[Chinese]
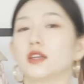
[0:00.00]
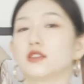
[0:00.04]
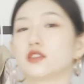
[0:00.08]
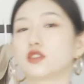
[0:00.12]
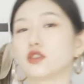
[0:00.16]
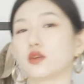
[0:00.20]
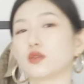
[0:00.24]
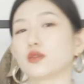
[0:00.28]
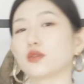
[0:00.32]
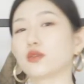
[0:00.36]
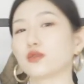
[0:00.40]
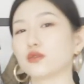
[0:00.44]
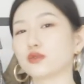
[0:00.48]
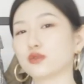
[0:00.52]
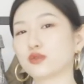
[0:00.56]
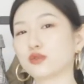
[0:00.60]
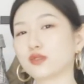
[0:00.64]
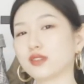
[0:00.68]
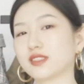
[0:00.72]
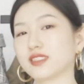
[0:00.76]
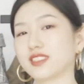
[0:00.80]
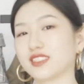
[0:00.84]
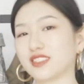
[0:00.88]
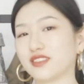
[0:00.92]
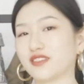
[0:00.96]
秋冬
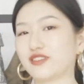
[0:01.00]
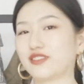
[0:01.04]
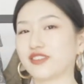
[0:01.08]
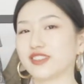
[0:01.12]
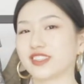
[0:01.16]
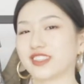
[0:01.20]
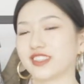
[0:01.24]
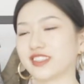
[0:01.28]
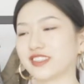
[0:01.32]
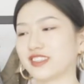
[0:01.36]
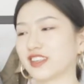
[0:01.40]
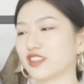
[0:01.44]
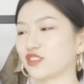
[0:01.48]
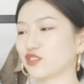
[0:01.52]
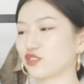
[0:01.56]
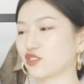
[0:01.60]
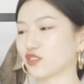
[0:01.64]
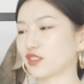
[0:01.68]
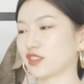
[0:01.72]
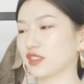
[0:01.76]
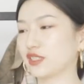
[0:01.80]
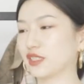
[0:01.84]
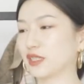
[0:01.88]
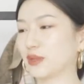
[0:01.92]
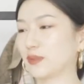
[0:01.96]
最兴奋的一点就是
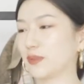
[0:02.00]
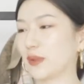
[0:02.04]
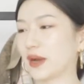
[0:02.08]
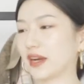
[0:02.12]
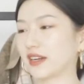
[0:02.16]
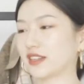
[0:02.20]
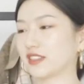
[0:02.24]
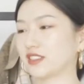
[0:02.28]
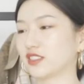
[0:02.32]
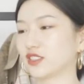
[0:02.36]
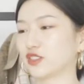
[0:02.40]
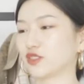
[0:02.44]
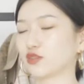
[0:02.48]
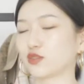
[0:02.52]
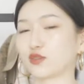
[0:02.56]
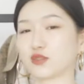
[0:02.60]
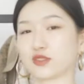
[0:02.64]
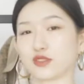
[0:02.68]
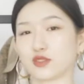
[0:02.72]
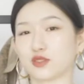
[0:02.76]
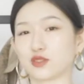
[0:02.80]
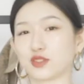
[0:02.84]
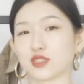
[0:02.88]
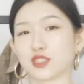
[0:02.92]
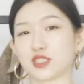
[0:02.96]
可以把各种
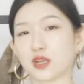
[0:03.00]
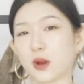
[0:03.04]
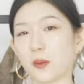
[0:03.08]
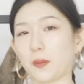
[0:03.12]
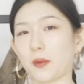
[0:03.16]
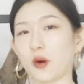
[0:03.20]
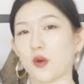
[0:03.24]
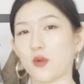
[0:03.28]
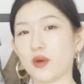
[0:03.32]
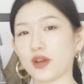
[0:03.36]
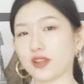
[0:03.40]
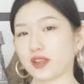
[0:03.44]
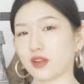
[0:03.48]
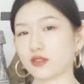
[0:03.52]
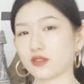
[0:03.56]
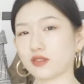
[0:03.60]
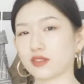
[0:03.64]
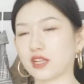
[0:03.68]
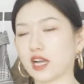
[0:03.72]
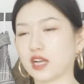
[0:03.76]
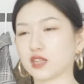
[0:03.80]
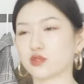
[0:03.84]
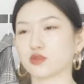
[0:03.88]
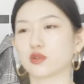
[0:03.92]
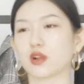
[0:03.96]
就是小薄外套都
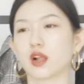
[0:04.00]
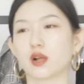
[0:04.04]
拿出